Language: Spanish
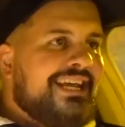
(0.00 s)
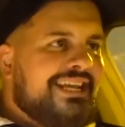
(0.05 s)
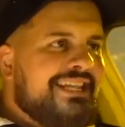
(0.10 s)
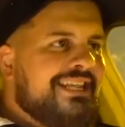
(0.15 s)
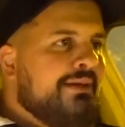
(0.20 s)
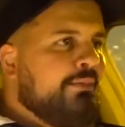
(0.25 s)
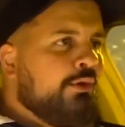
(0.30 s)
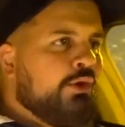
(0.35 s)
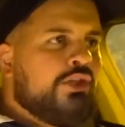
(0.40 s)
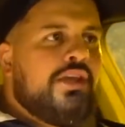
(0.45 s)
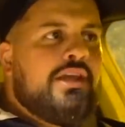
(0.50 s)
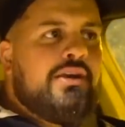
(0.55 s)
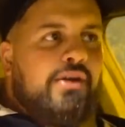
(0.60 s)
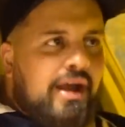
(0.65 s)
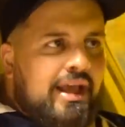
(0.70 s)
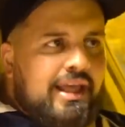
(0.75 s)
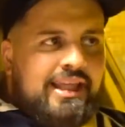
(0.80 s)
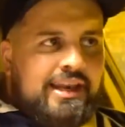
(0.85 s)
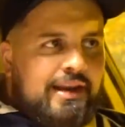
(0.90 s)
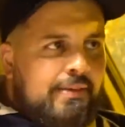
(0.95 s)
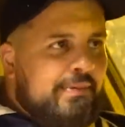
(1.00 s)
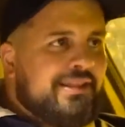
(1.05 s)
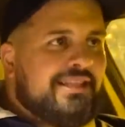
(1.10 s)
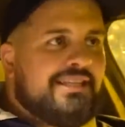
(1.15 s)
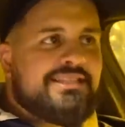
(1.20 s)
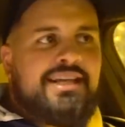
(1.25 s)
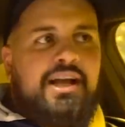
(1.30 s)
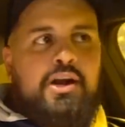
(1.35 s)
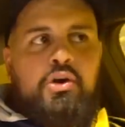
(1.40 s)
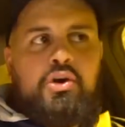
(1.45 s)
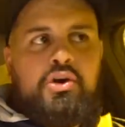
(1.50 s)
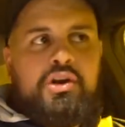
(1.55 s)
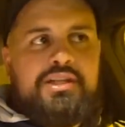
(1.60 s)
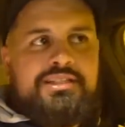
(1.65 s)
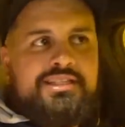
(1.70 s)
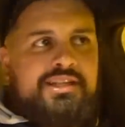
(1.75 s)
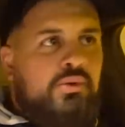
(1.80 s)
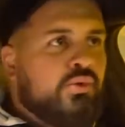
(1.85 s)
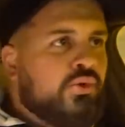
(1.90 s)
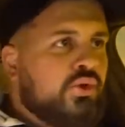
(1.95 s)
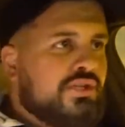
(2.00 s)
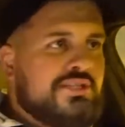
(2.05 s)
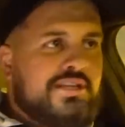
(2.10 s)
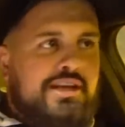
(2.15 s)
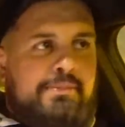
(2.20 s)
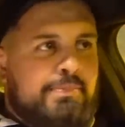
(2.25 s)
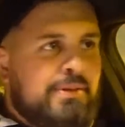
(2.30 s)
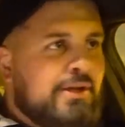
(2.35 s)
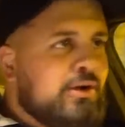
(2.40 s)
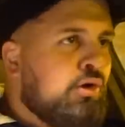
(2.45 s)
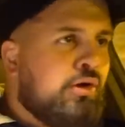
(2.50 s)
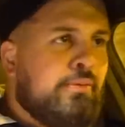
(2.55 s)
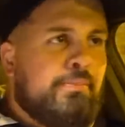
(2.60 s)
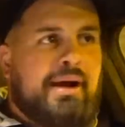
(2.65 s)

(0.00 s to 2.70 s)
te motiva y de repente saco en el segundo ese de pico y